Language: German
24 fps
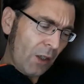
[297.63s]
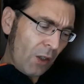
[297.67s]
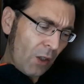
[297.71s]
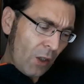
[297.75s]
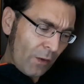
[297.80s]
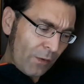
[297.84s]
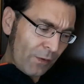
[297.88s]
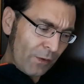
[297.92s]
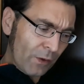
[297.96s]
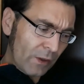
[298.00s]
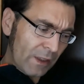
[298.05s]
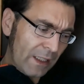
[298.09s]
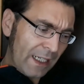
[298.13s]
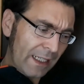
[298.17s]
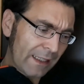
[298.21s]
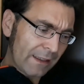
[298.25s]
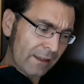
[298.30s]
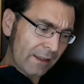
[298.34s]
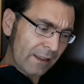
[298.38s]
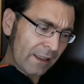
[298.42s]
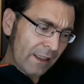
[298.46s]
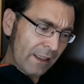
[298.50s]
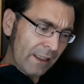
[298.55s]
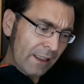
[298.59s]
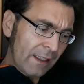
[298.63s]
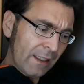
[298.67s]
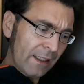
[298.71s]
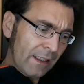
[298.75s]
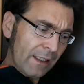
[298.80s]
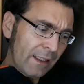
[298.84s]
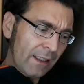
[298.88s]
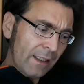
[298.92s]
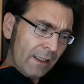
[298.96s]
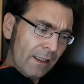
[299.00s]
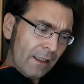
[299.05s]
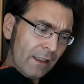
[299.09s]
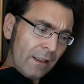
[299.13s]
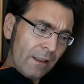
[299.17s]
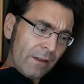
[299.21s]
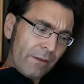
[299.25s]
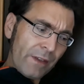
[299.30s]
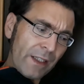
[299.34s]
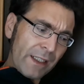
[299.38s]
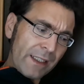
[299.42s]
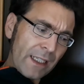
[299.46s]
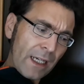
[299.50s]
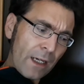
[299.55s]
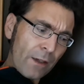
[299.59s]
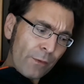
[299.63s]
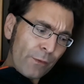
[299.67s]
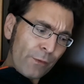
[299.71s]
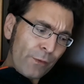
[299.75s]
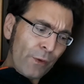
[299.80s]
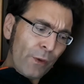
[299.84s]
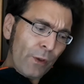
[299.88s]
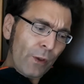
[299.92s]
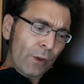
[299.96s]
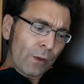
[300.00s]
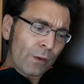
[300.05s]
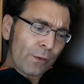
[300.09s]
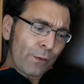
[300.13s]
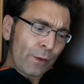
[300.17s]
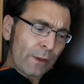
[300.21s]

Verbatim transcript: Hoffnung hat, wer der Erfüllung